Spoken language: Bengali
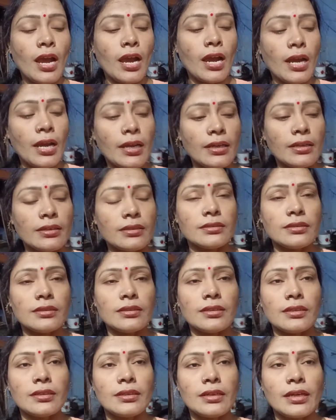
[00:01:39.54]
আর
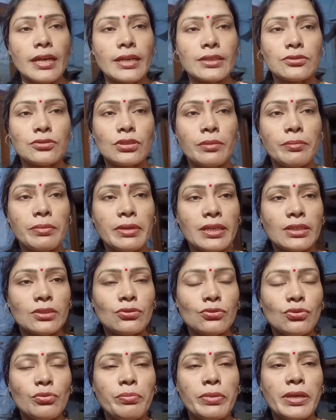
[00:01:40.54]
একশোটা ব্যাগে
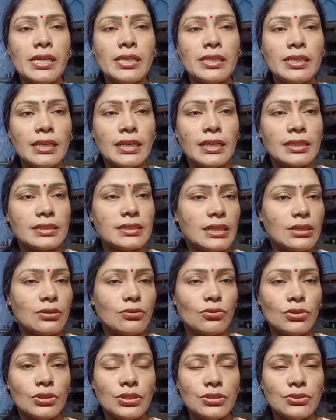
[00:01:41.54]
শুধু বেল্টই লেগেছে আর
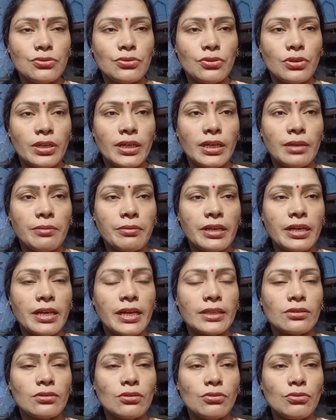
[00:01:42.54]
কোনো কিছু হয় না মানে
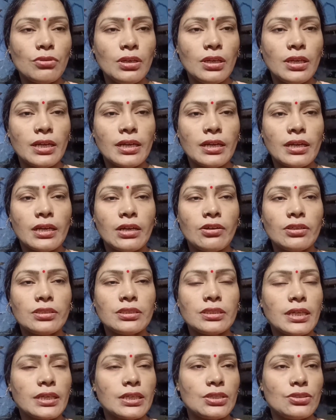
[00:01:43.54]
হাতলগুলোই লাগানো
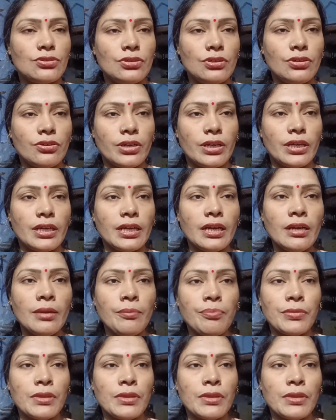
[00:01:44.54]
হয়েছে আর কিছুই হয় না